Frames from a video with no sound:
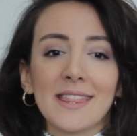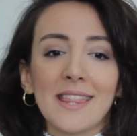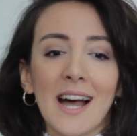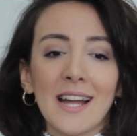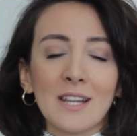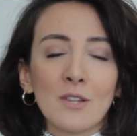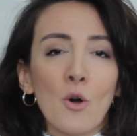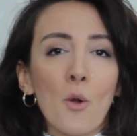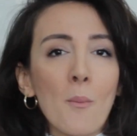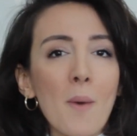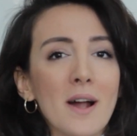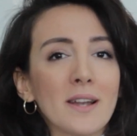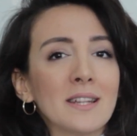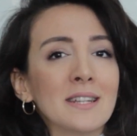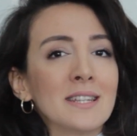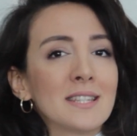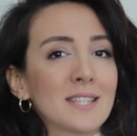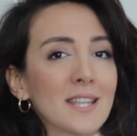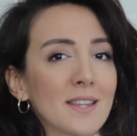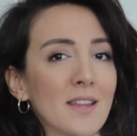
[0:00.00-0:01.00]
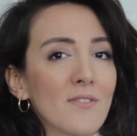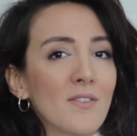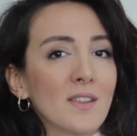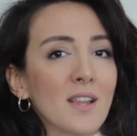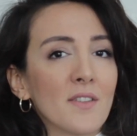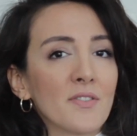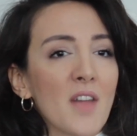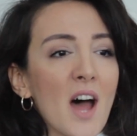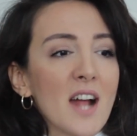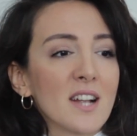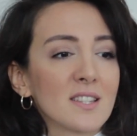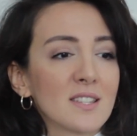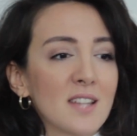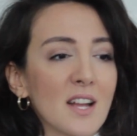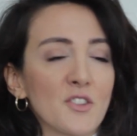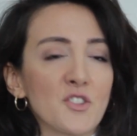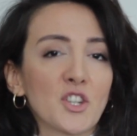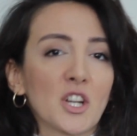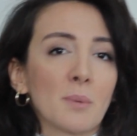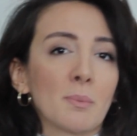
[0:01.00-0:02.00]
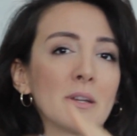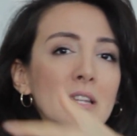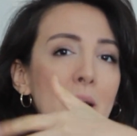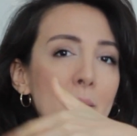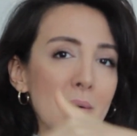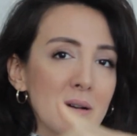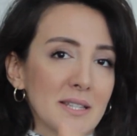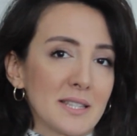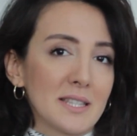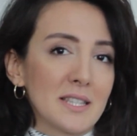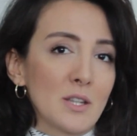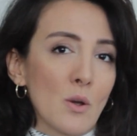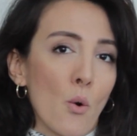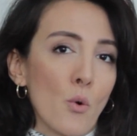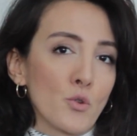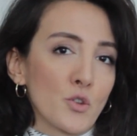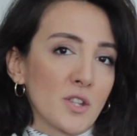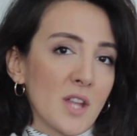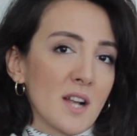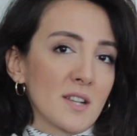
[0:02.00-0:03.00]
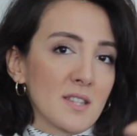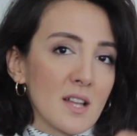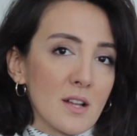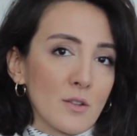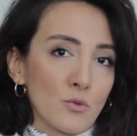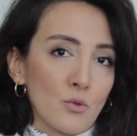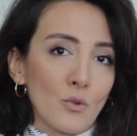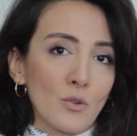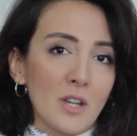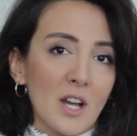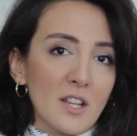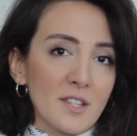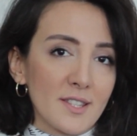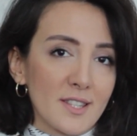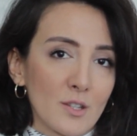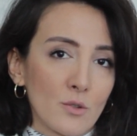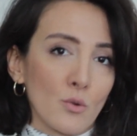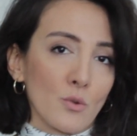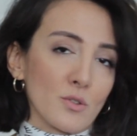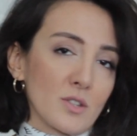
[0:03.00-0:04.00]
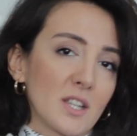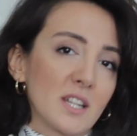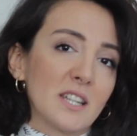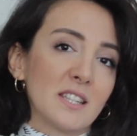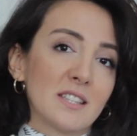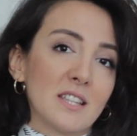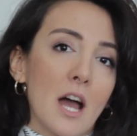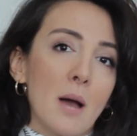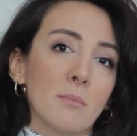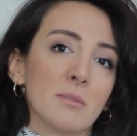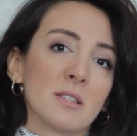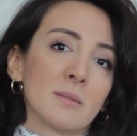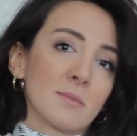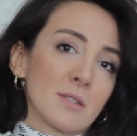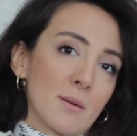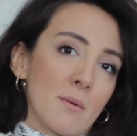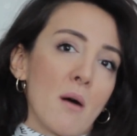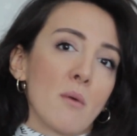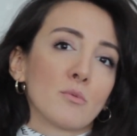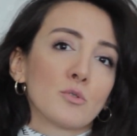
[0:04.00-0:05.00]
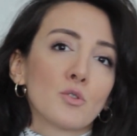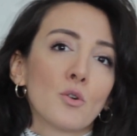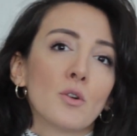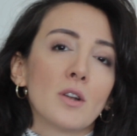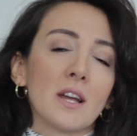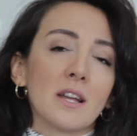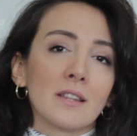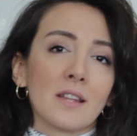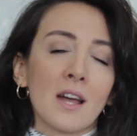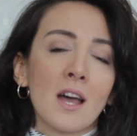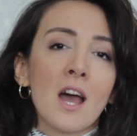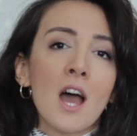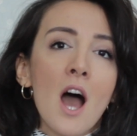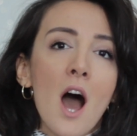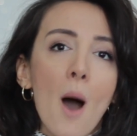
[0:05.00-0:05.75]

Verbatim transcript: Yani normalde lisede falan dersten çıkıp gidemezsin ya hoca ders anlatıyorken sıkıyorsa git yani bizim zamanımız öyleydi.